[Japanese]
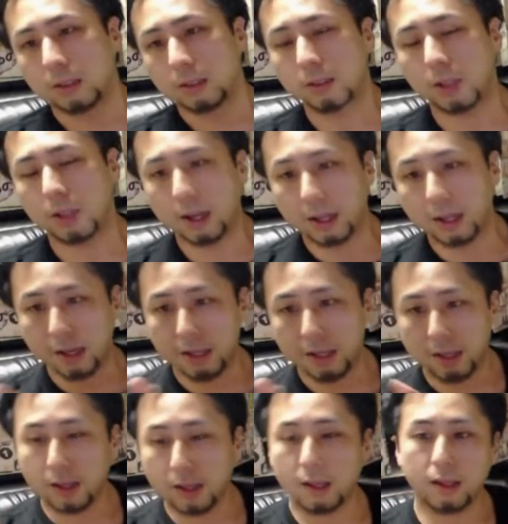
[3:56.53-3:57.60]
くだらない
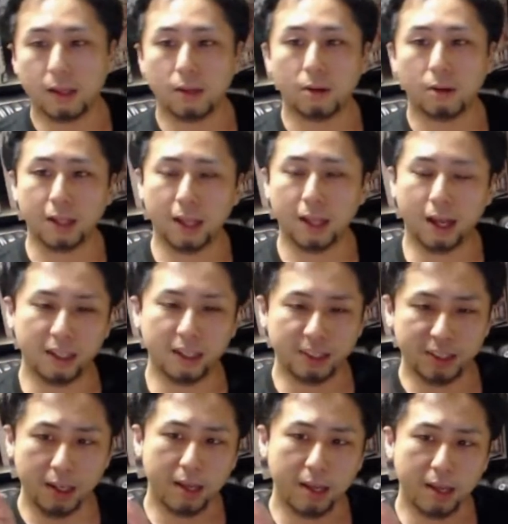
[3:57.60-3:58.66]
人間なのか、だらし
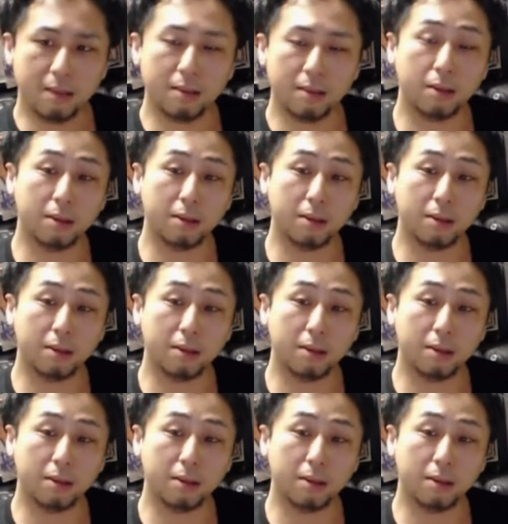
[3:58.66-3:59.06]
ないやつなの